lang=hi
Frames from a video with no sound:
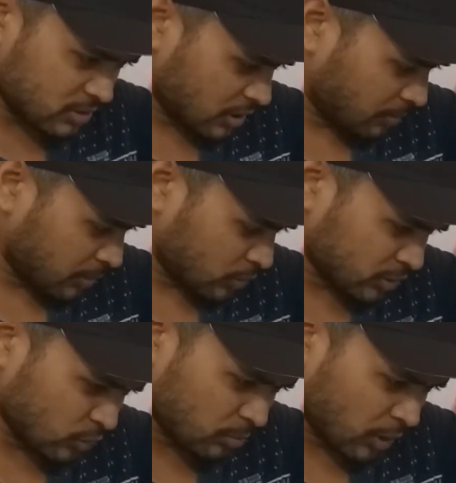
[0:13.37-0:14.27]
जे पे थोड़ा सा
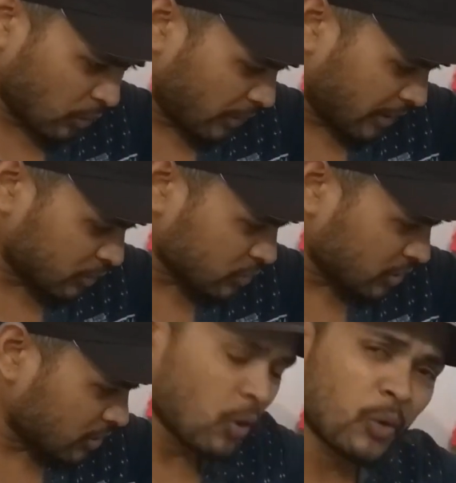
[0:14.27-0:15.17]
उभरा हुआ है तो
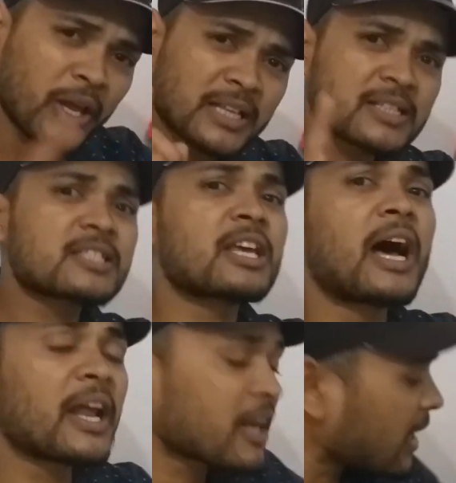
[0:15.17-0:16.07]
सही और ये आजकल
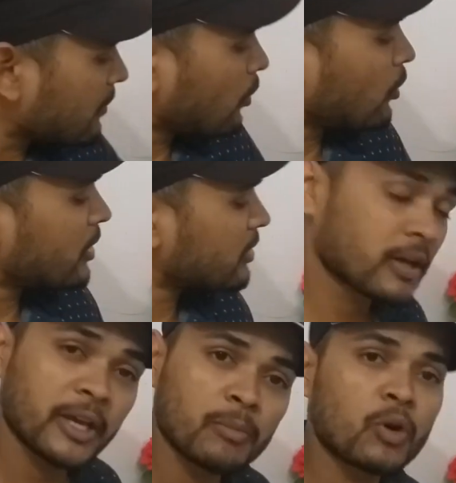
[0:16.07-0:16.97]
सारे मॉडर्न
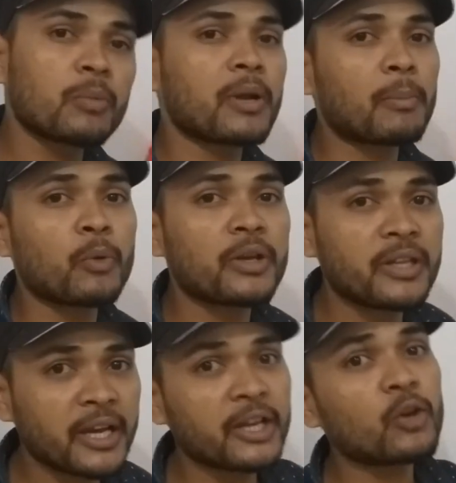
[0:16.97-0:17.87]
कीबोर्ड पर आपको ये
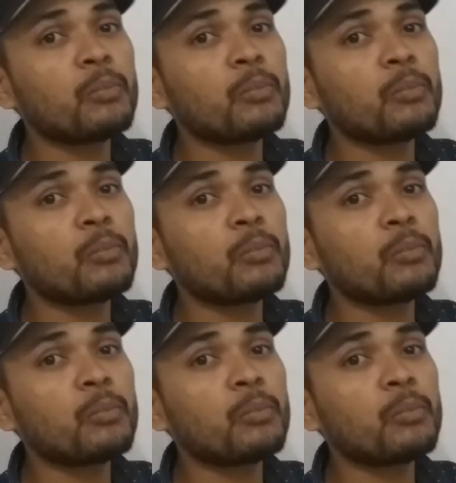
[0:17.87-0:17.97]
देखने को